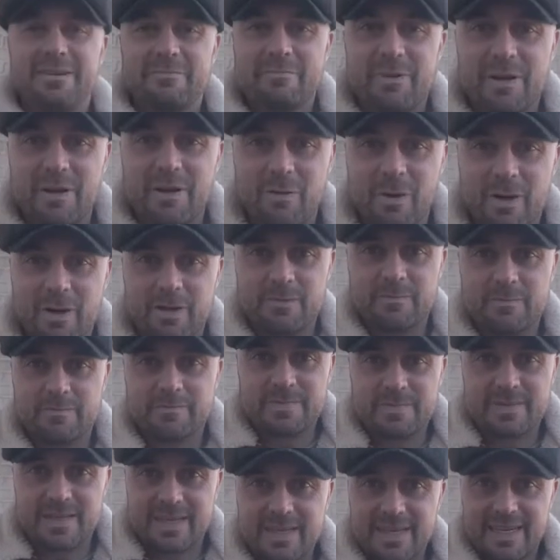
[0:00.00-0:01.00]
Pero bueno,
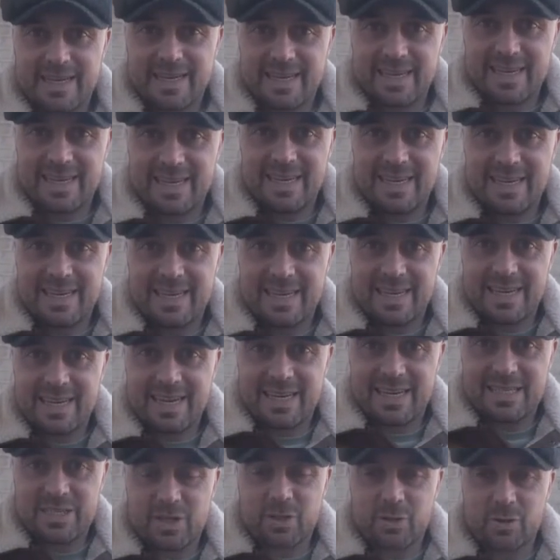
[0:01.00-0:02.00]
que
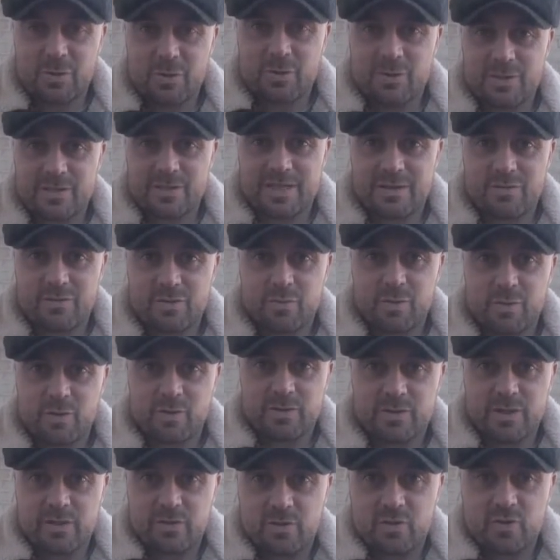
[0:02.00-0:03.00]
así todo estamos muy
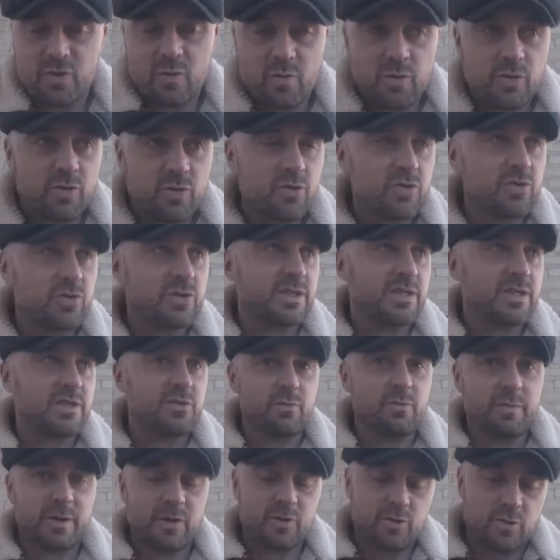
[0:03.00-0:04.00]
contentos con Bruce y
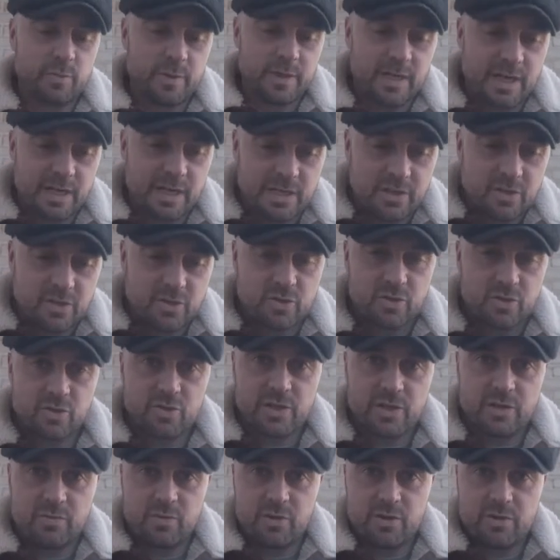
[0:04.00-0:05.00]
es un perro súper
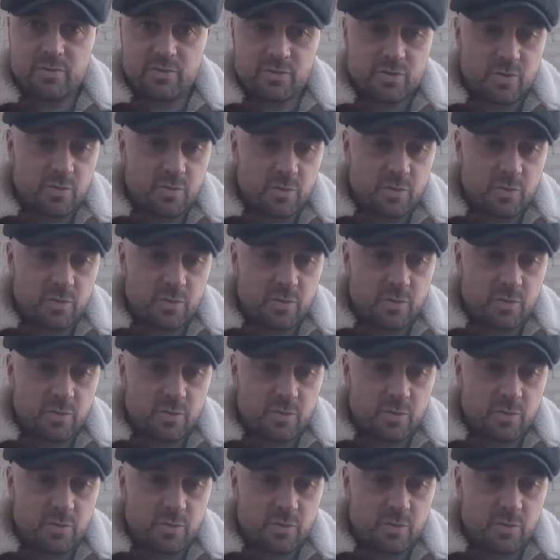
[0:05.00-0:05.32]
cariñoso y bueno, pues